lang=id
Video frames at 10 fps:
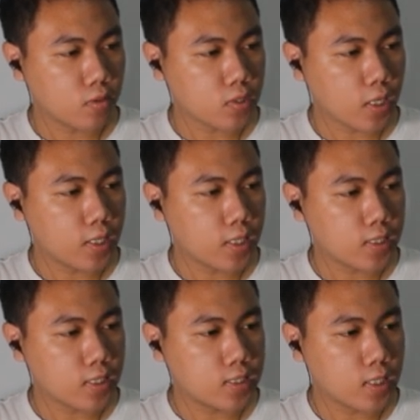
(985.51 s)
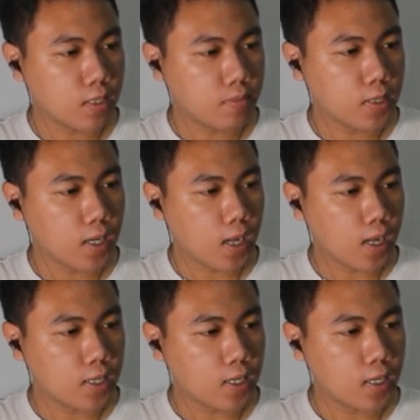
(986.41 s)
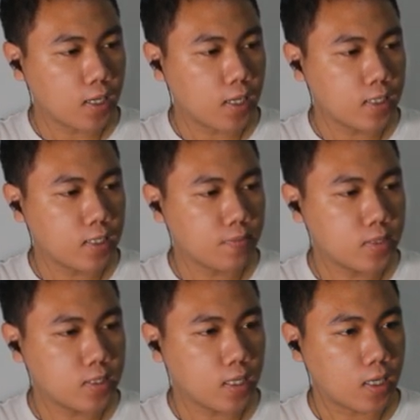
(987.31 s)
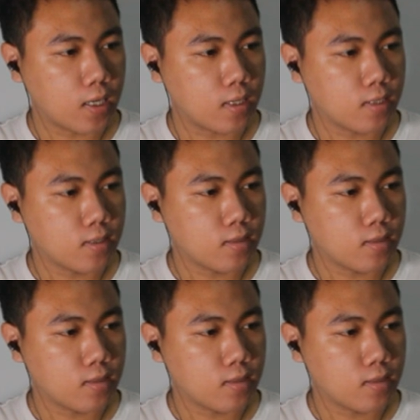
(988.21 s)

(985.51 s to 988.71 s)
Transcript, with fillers: terus ada netizen yang bilang Ana lagi di penjara